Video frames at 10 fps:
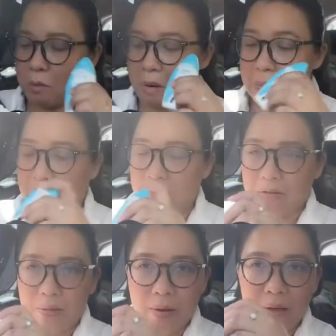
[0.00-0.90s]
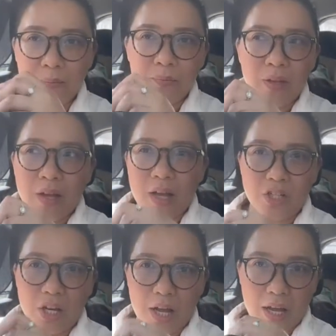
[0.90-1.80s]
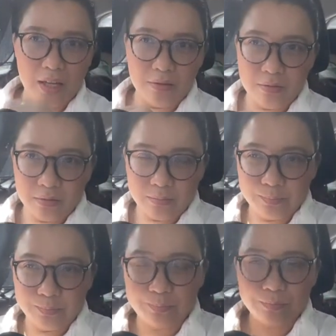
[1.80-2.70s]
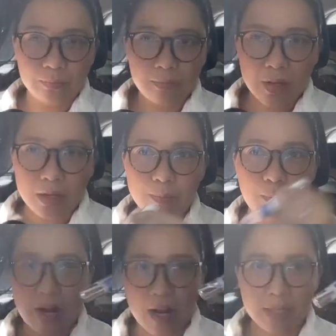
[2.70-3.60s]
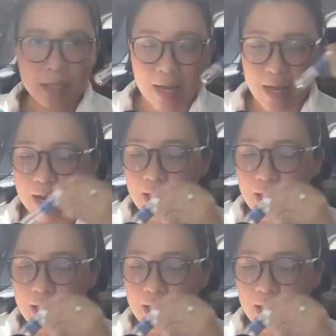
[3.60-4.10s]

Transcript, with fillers: bumabalik yun. Diba? At saka yung spray sa